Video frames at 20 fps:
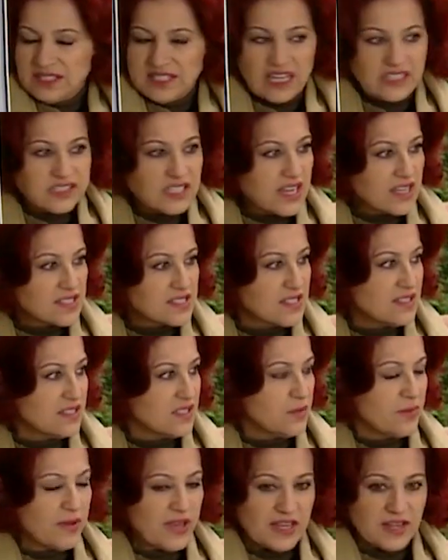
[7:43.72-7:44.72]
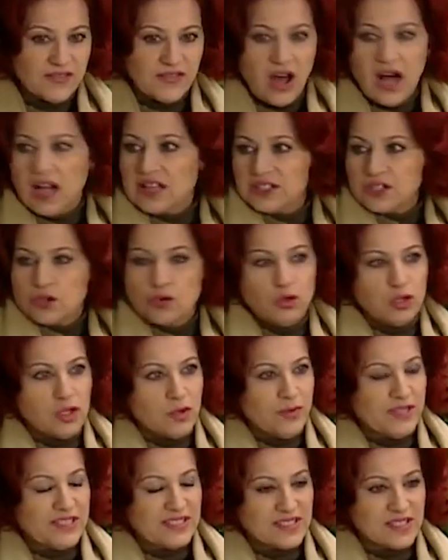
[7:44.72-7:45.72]
Yalı kazığı gibi herif aldı gül
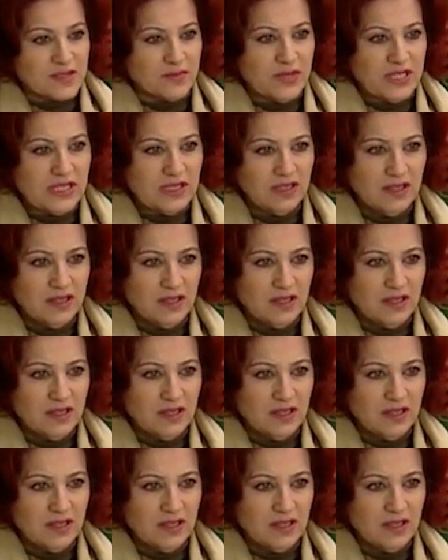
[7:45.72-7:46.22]
gibi kızımı.